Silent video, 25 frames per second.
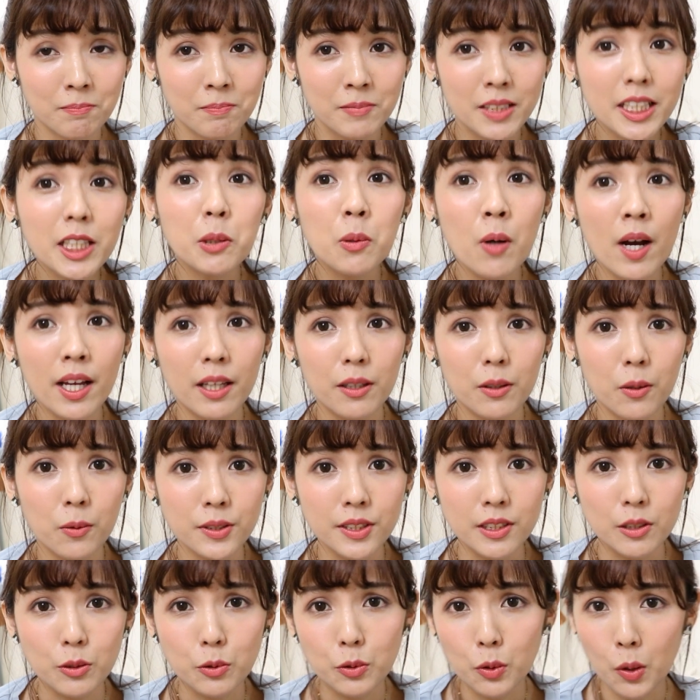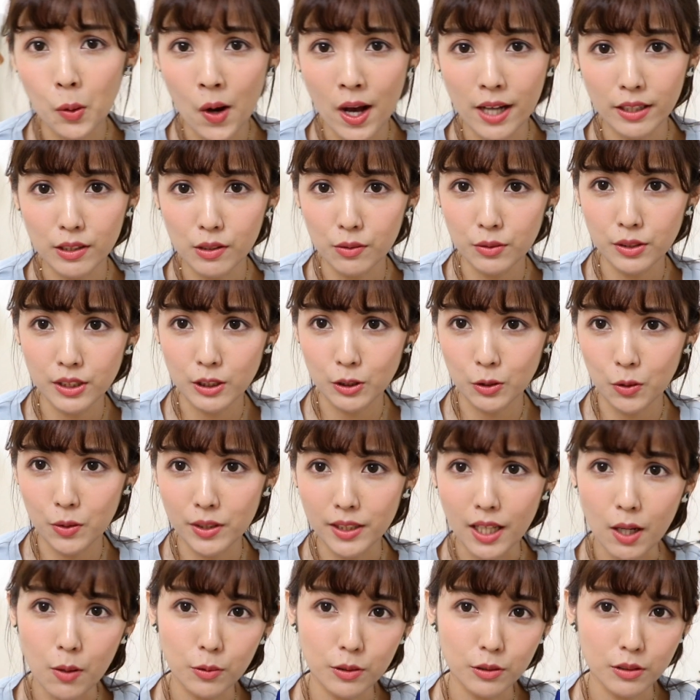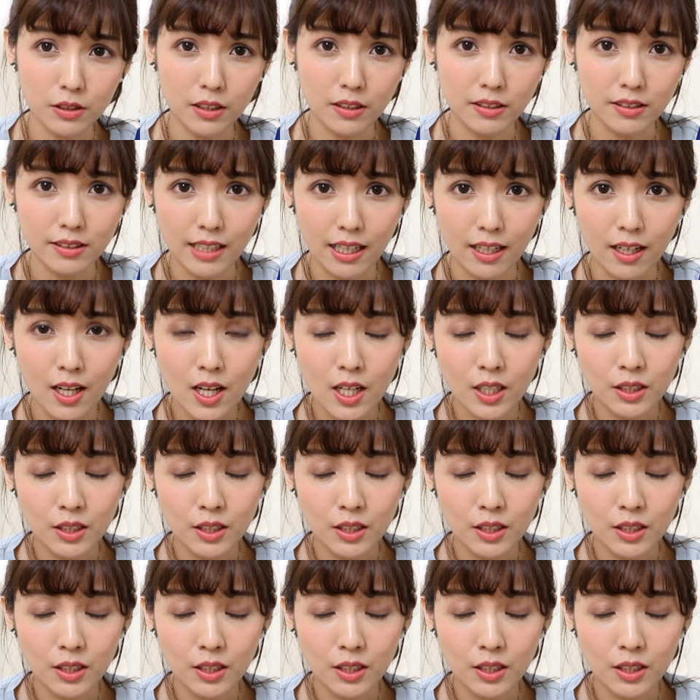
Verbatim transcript: 订坏的东西、做坏的东西都会到我的身上，